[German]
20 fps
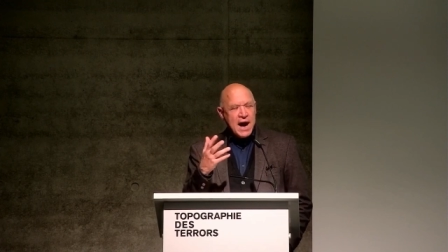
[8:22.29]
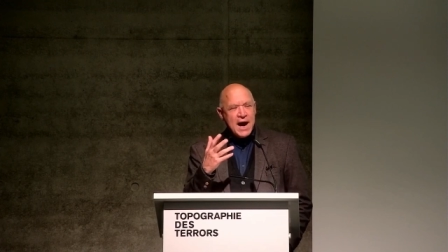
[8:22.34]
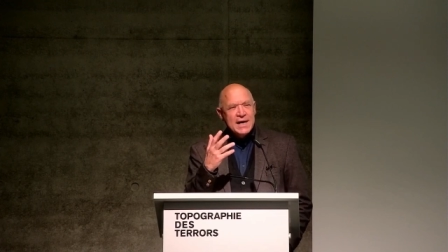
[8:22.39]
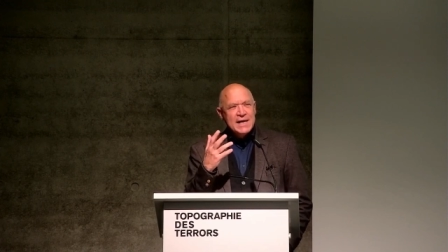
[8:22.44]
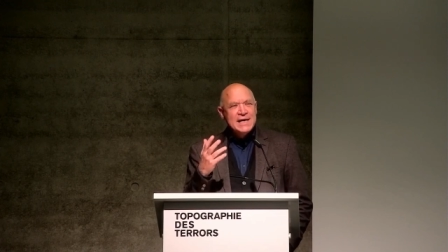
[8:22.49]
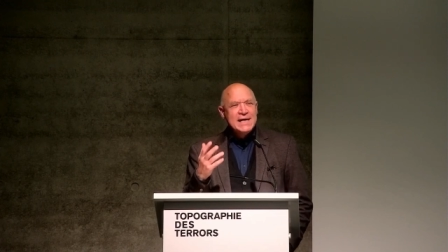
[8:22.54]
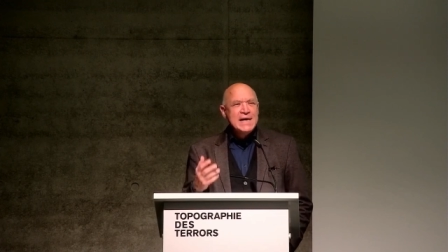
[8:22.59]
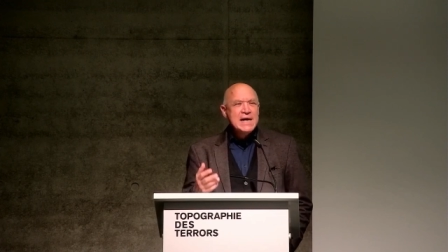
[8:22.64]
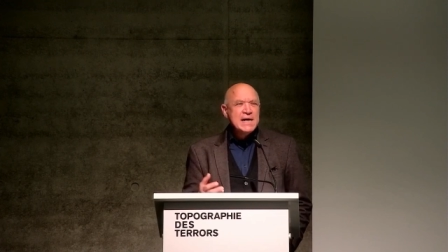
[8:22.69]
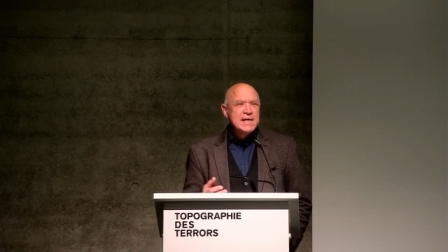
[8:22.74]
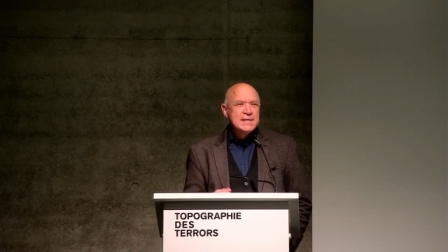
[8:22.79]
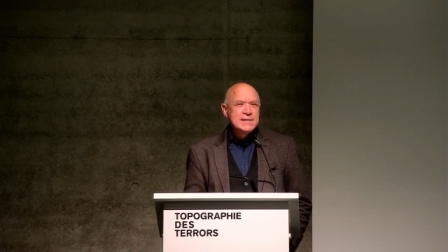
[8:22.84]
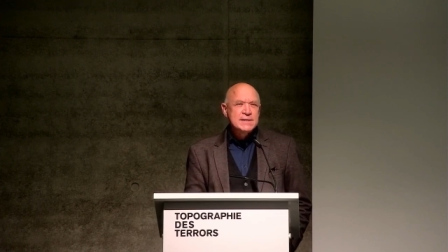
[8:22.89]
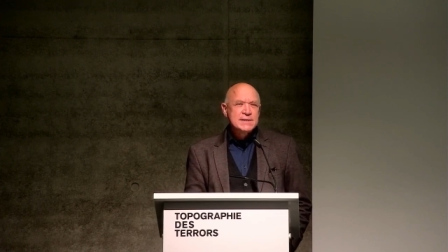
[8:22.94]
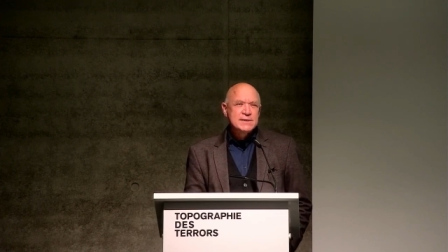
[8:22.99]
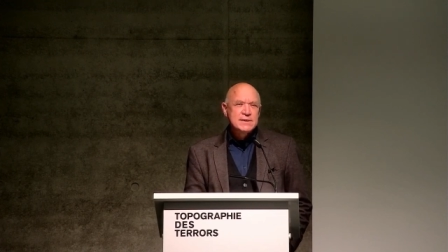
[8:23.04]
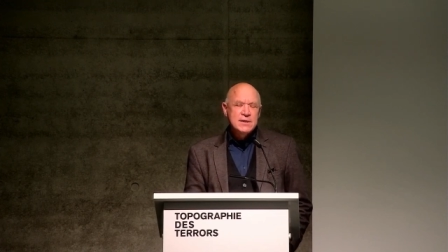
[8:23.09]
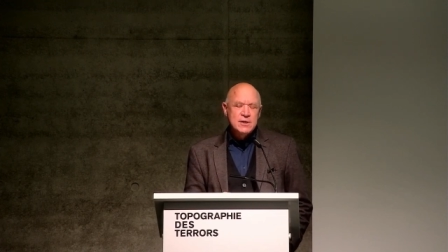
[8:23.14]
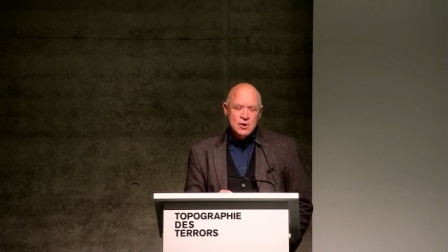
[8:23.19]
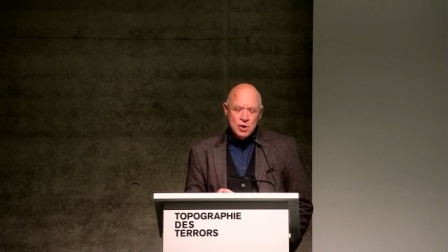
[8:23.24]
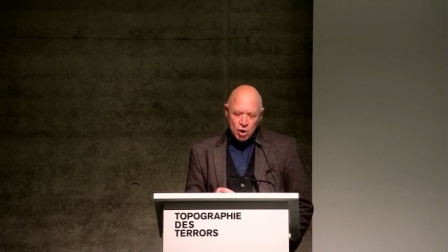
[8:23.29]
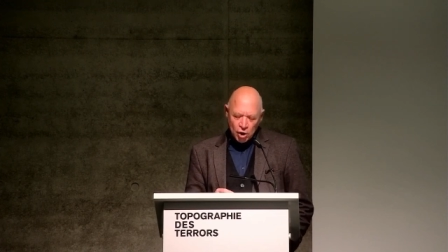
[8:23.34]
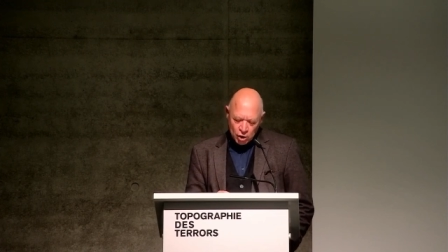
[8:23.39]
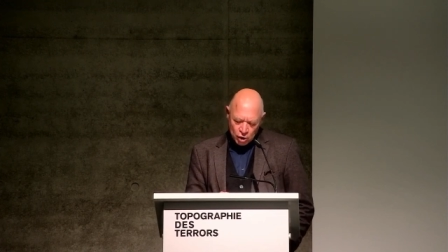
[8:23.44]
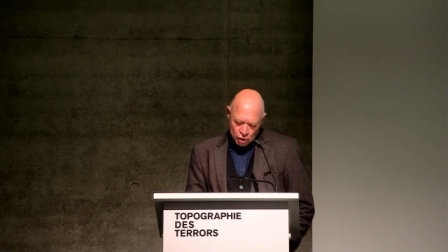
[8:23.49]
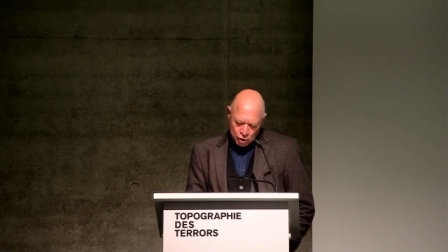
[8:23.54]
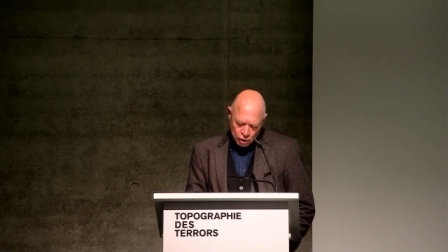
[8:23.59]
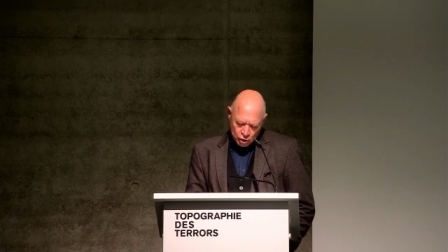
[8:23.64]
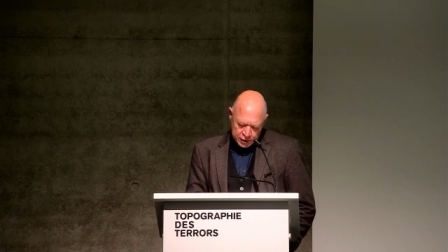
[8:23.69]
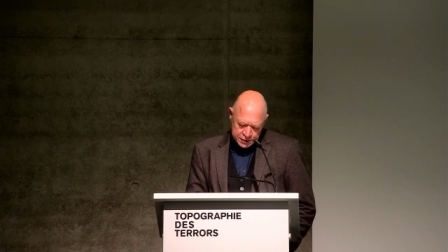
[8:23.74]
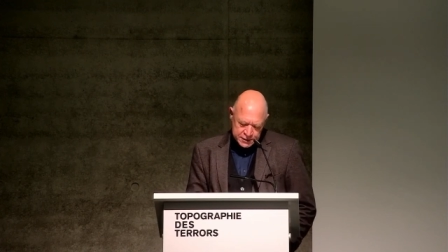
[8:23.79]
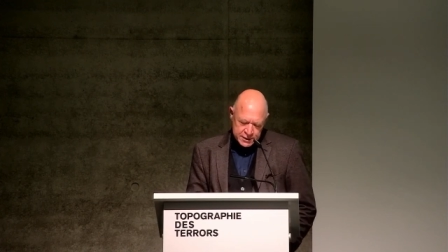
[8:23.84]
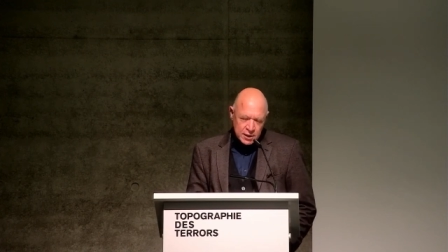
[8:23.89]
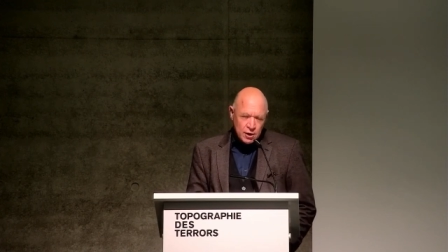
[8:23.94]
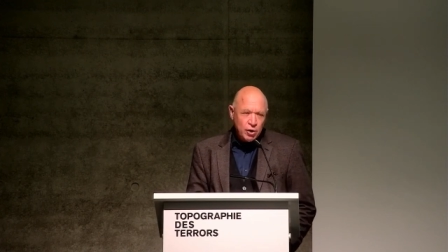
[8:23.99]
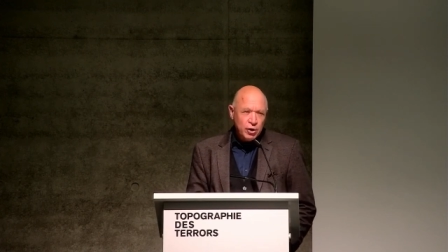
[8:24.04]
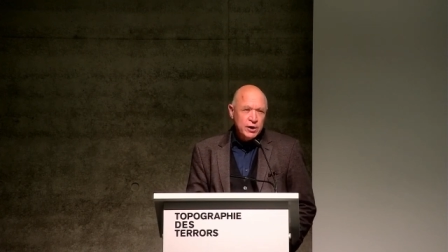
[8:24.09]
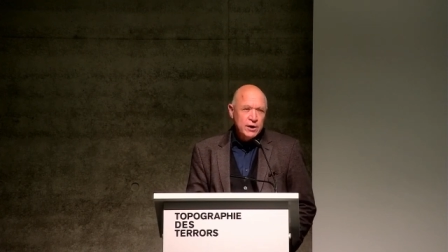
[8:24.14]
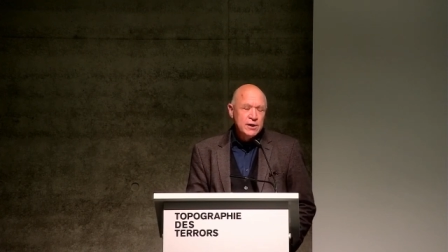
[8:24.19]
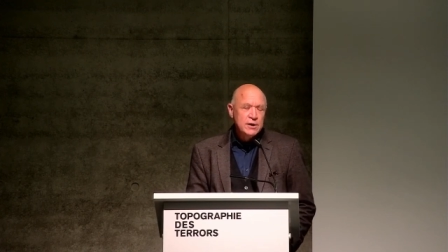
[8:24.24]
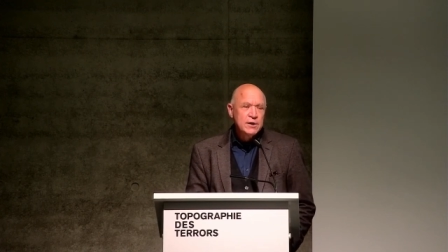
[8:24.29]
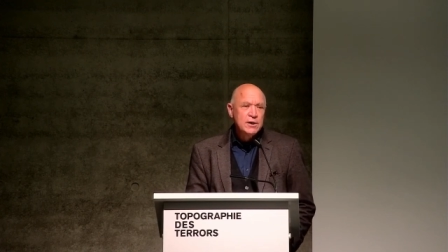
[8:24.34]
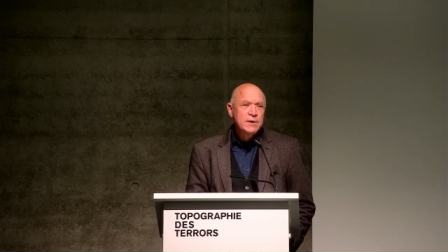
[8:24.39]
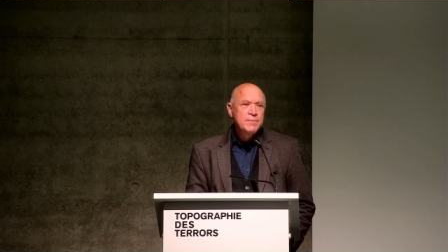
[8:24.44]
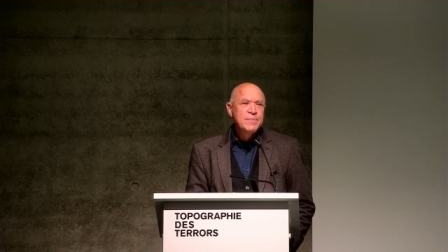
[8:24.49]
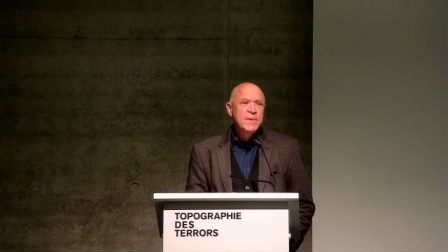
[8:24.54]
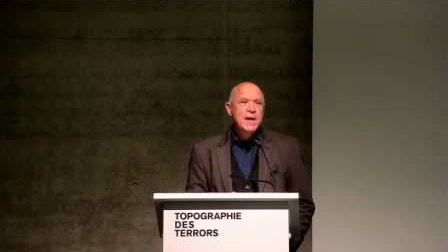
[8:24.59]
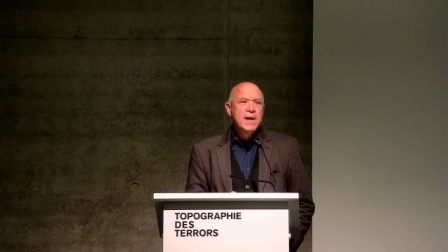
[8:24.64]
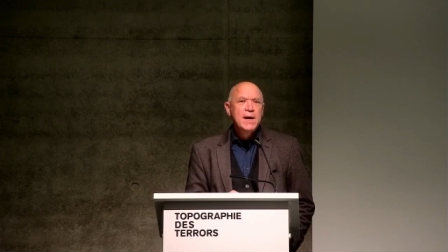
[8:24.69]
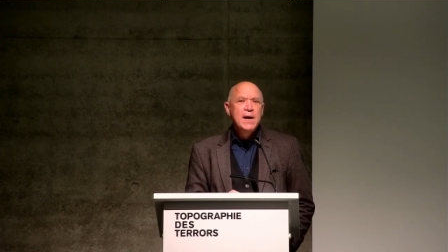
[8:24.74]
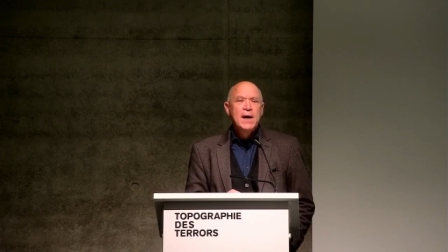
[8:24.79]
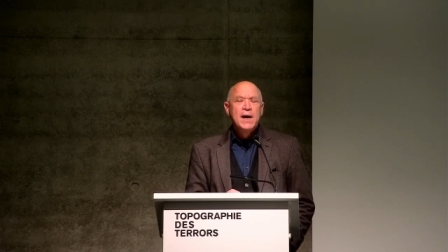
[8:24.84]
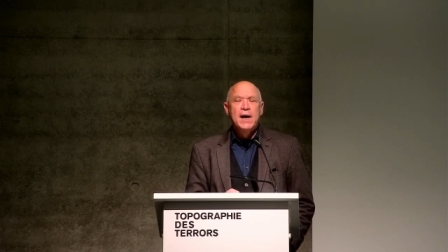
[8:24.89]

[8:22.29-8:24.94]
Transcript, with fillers: agierendsten Holocaust-Leugner,